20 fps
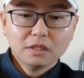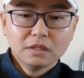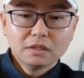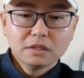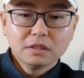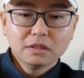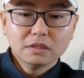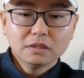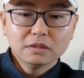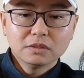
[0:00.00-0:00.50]

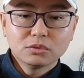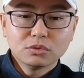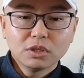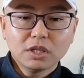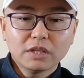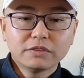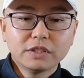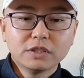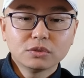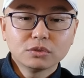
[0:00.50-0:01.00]
这个最
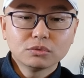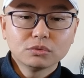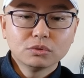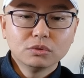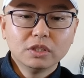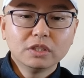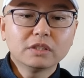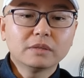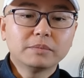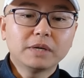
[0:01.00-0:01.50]
大飞行速
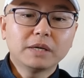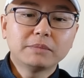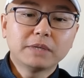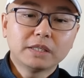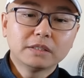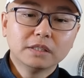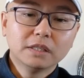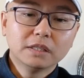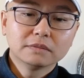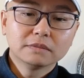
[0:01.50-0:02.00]
度 零点八
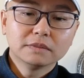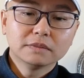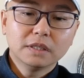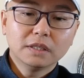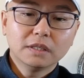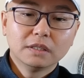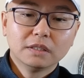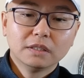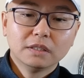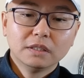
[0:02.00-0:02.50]
马赫啊，